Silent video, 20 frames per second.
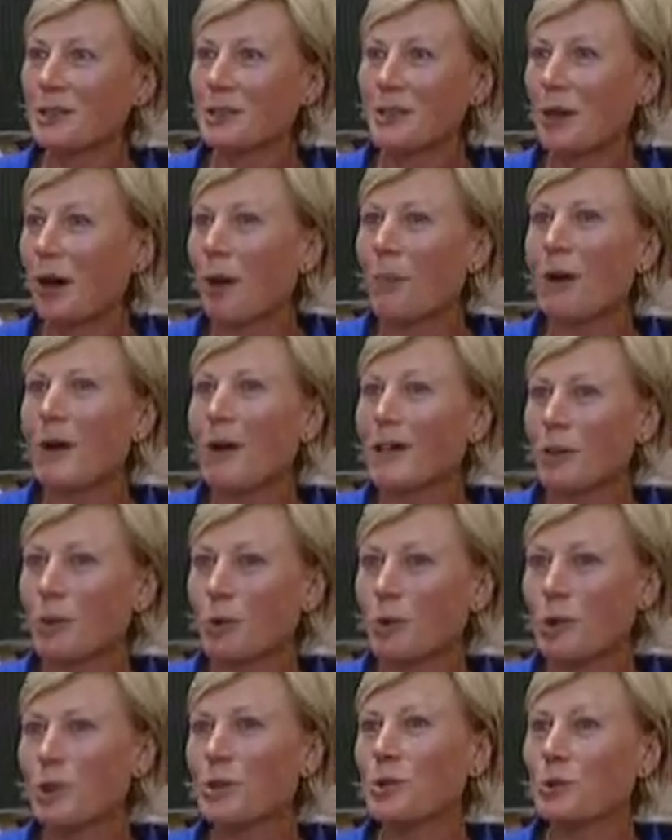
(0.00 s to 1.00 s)
die arbeiten
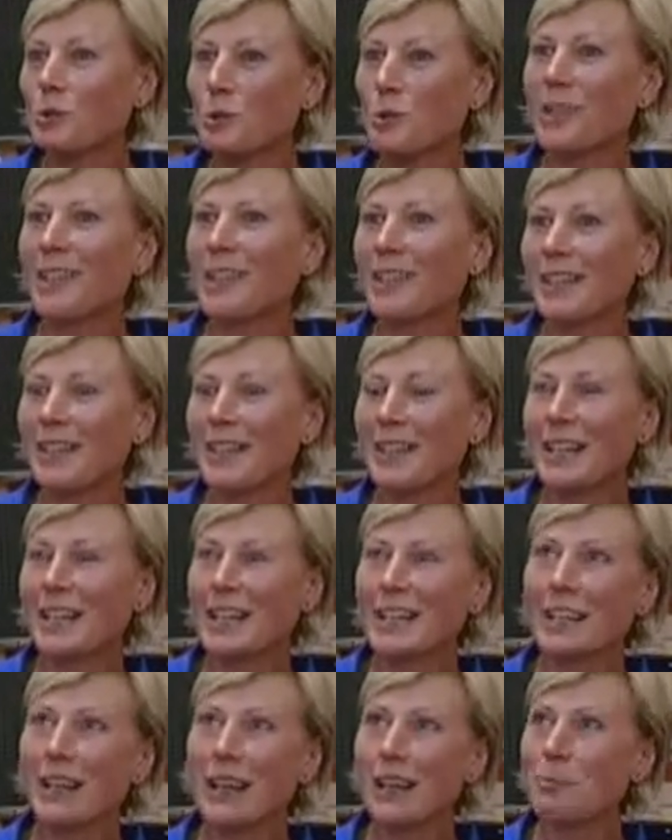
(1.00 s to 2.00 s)
nur zu.
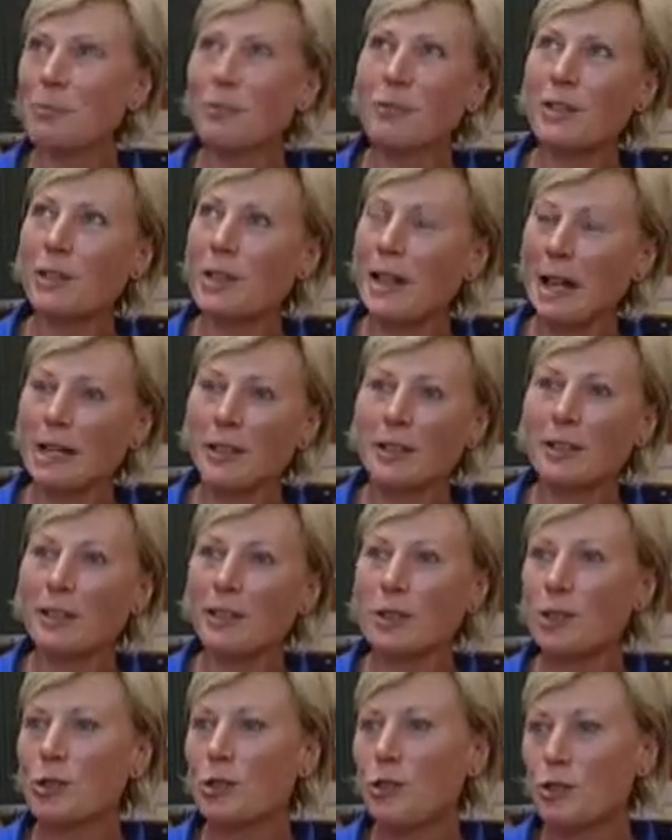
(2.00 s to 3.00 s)
Dann hat man wieder
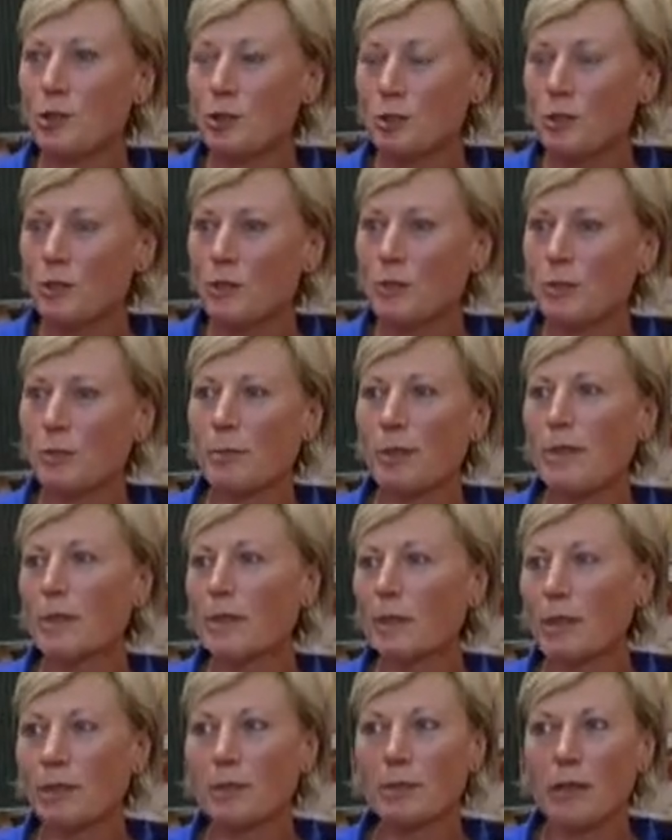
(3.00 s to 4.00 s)
andere äh, Schulen, wo man
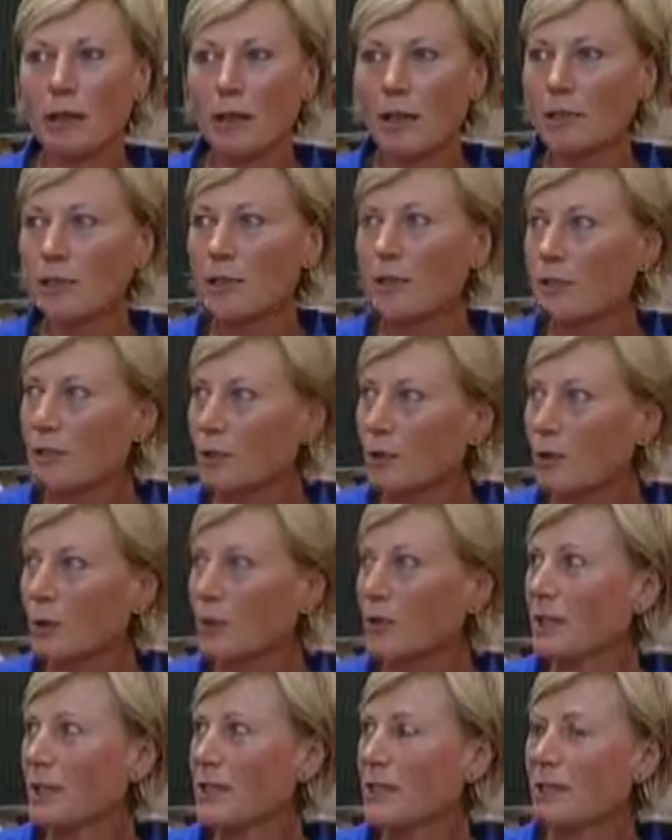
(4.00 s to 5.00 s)
sagt, ja, die
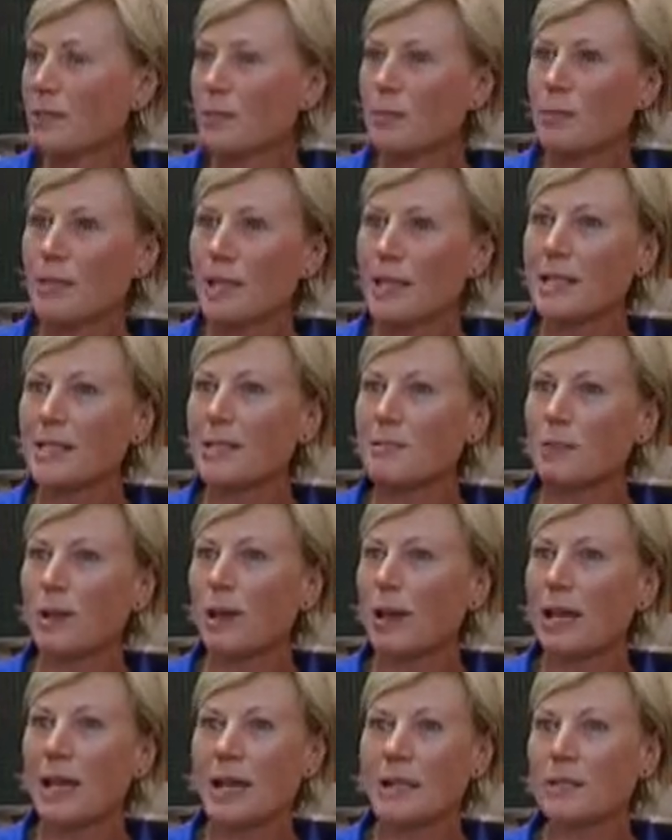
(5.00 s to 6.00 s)
hören das jetzt zum ersten
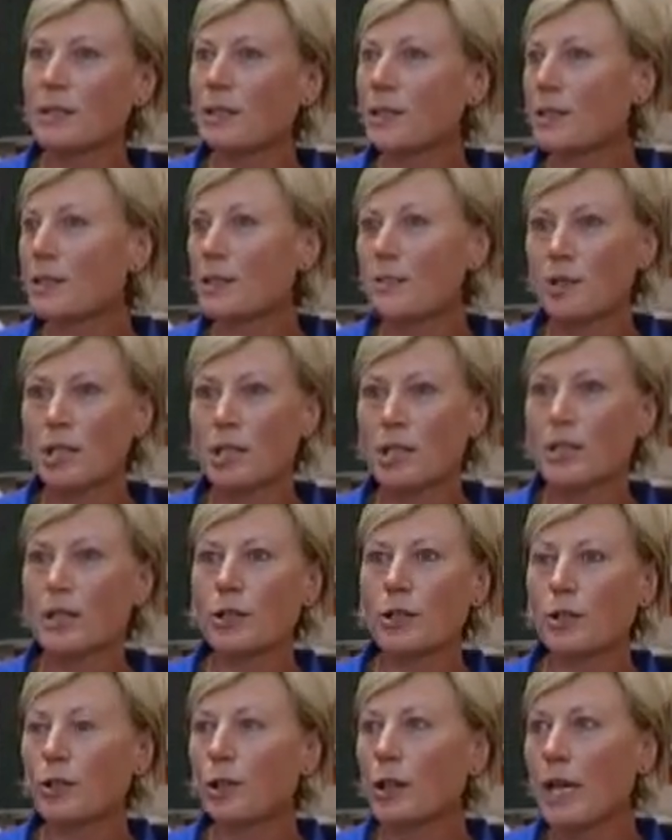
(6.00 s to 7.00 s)
Mal. Also das ist
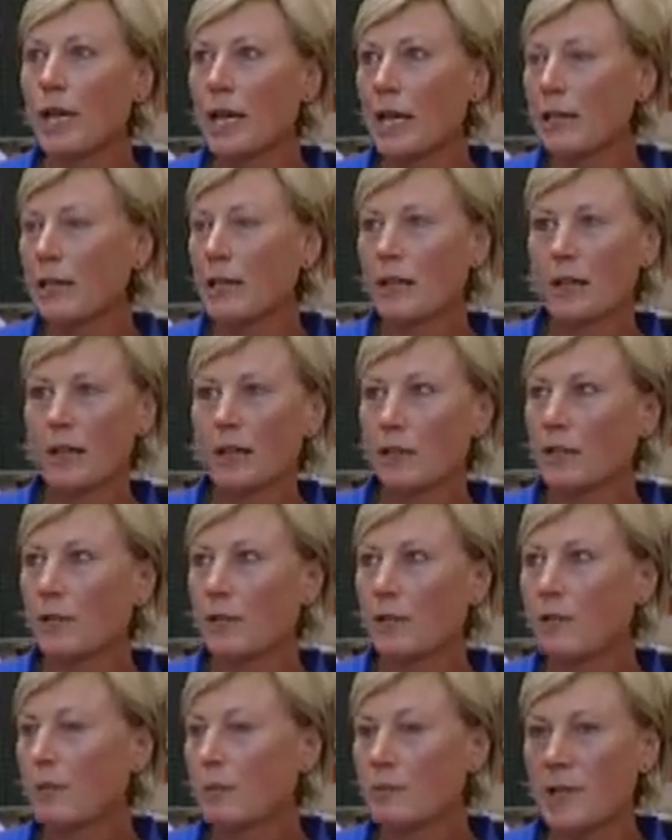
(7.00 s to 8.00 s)
wahrscheinlich auch je
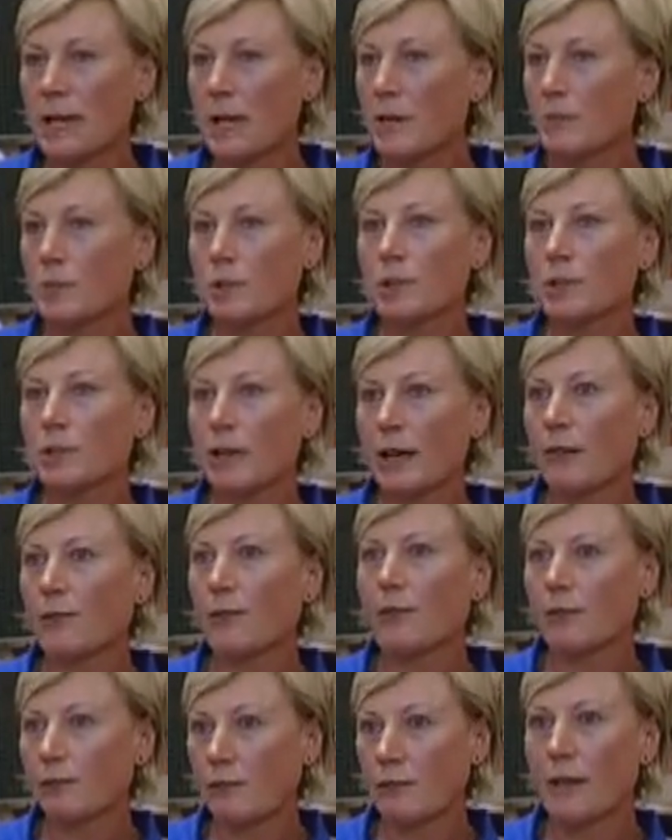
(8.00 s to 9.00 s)
nachdem vom Zeitpunkt
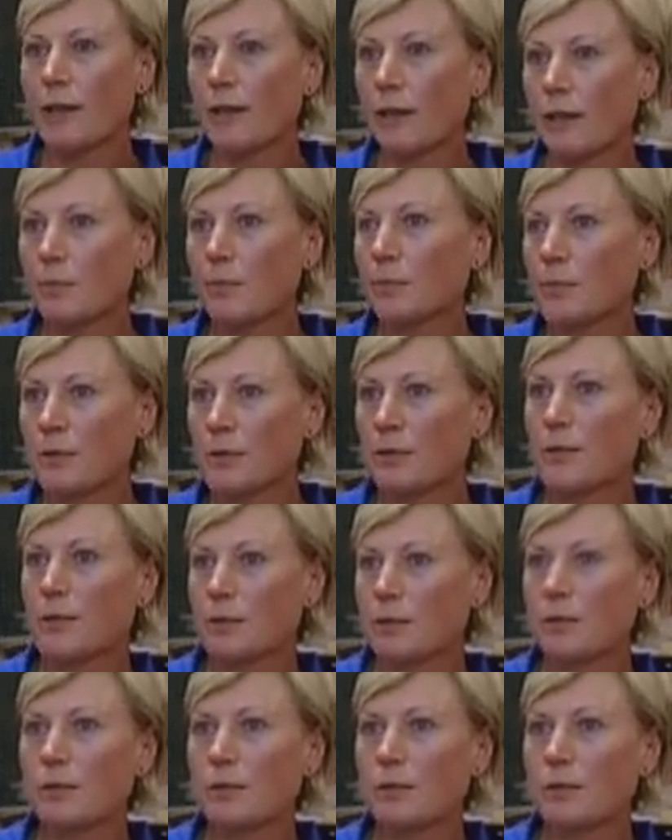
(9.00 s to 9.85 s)
her, wann eben das äh,